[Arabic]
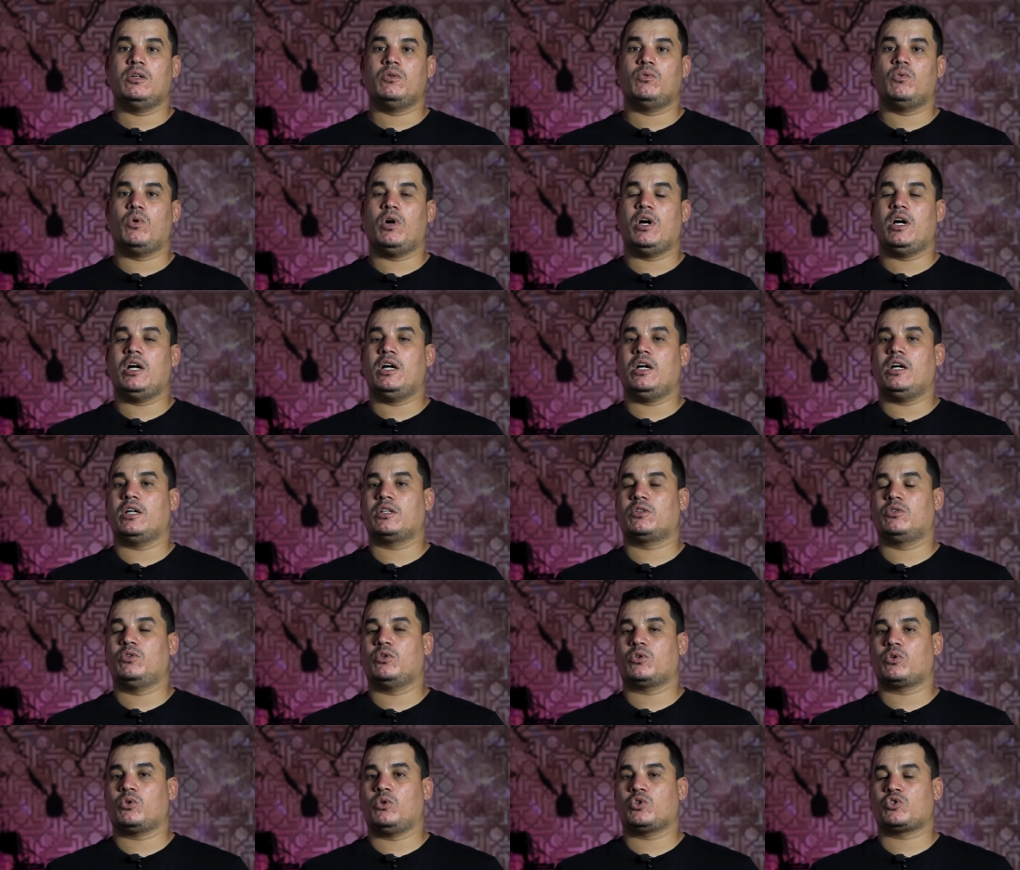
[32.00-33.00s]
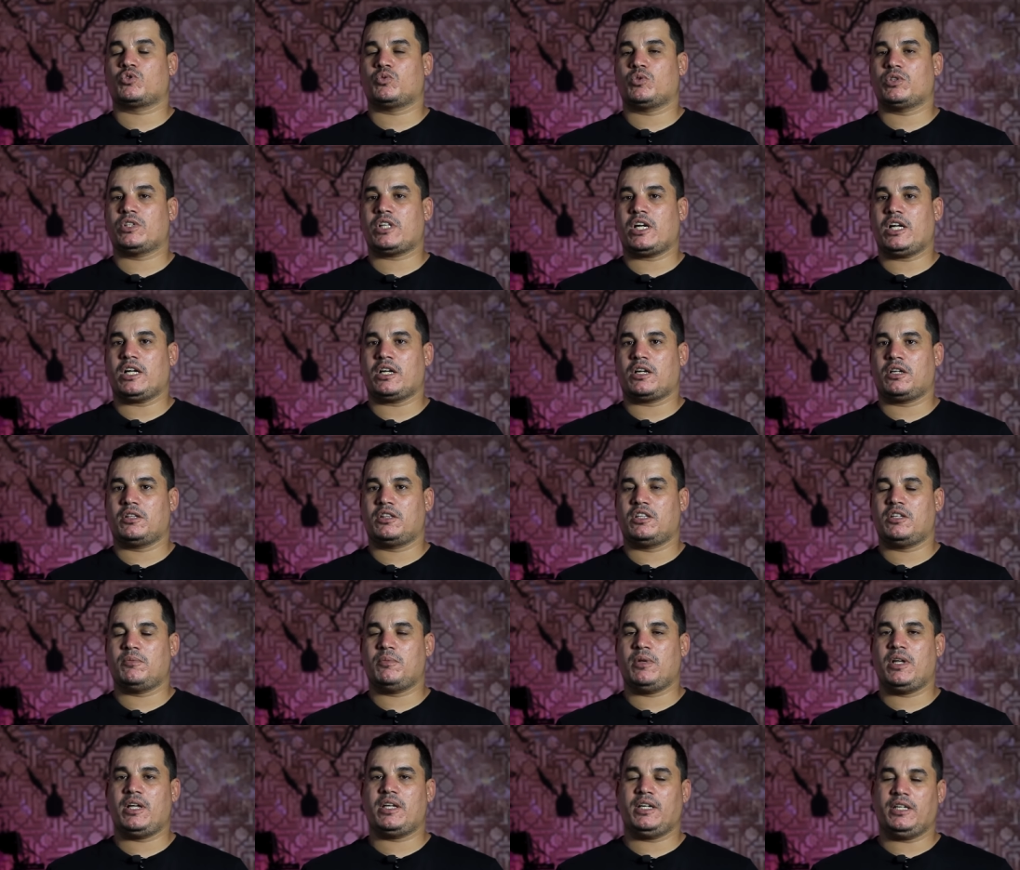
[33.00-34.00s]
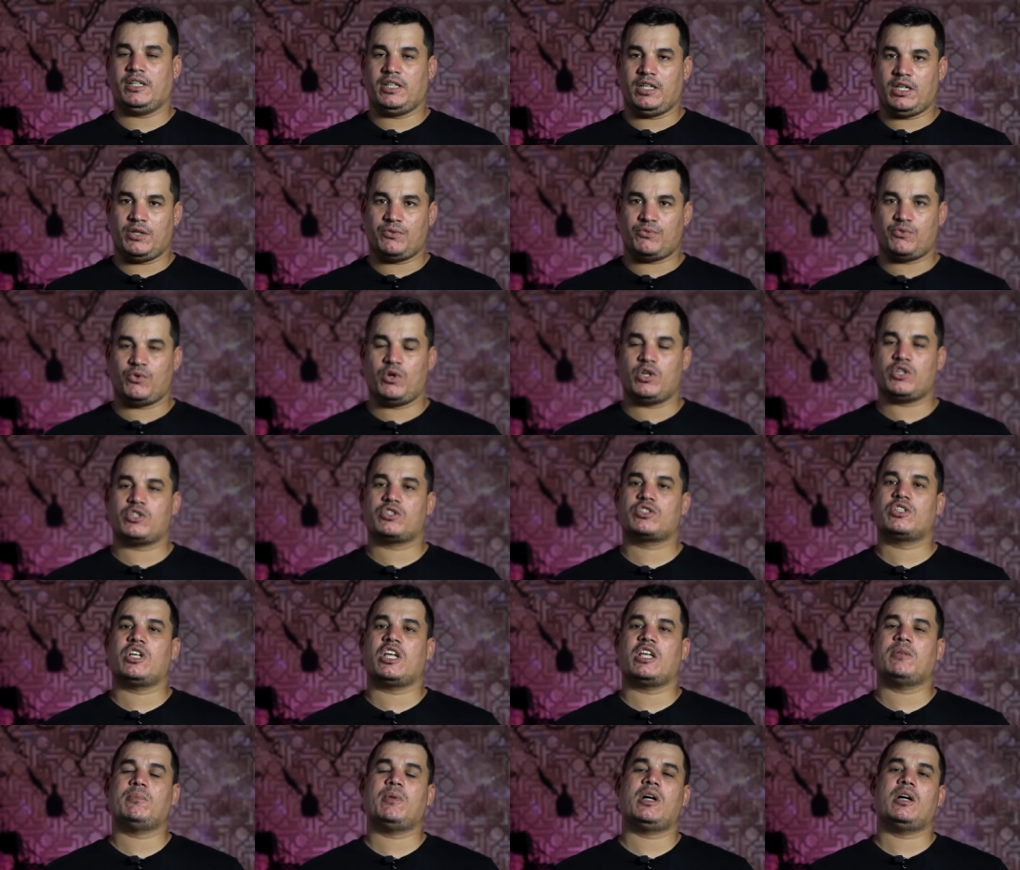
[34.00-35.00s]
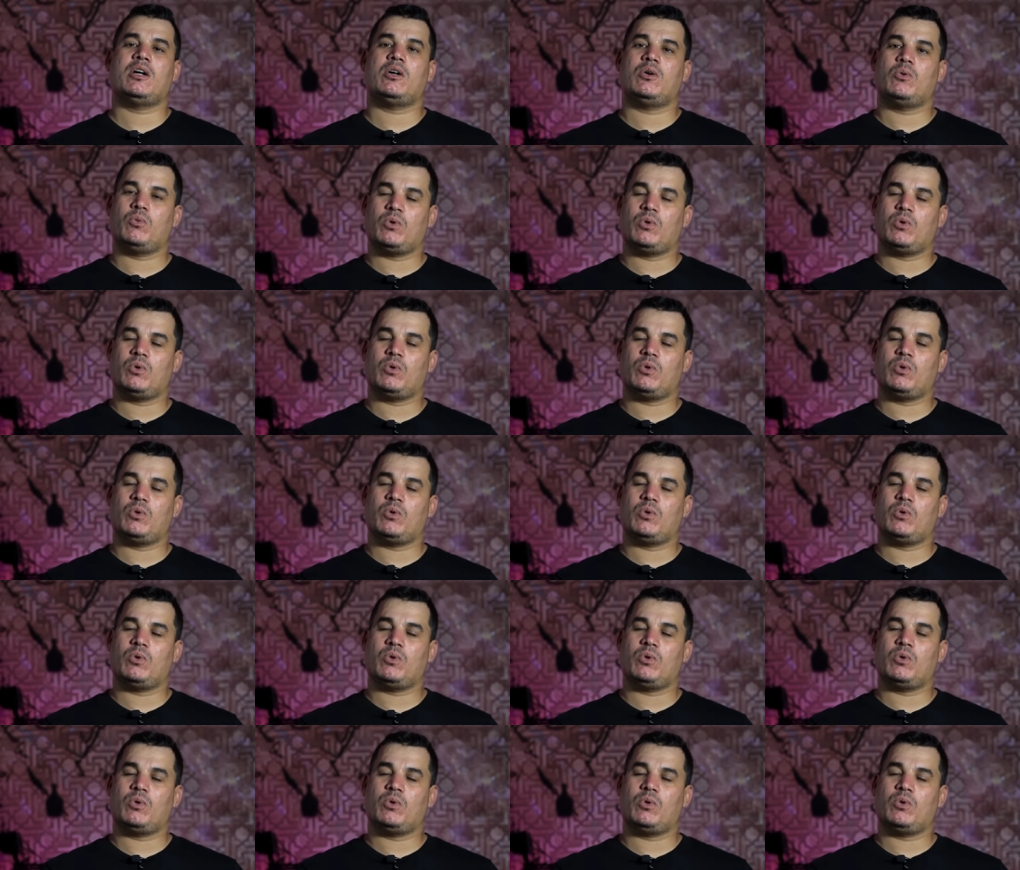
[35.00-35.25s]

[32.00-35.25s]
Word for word: والدروس وين راح نقدمها يعني الافواج الدائمه